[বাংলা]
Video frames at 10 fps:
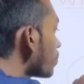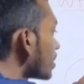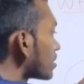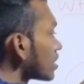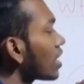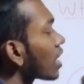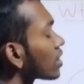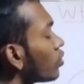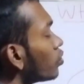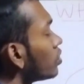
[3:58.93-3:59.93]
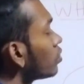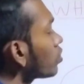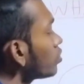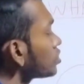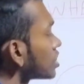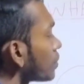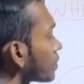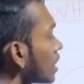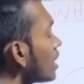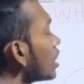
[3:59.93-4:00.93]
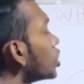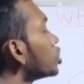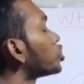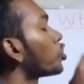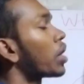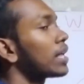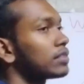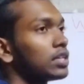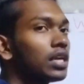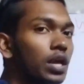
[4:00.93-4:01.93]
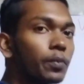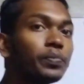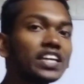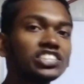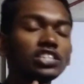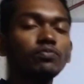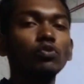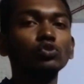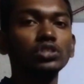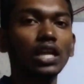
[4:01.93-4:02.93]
শেপের থেকে একটা অন্য কোনো শেপকে সরাতে বেশি ফোর্স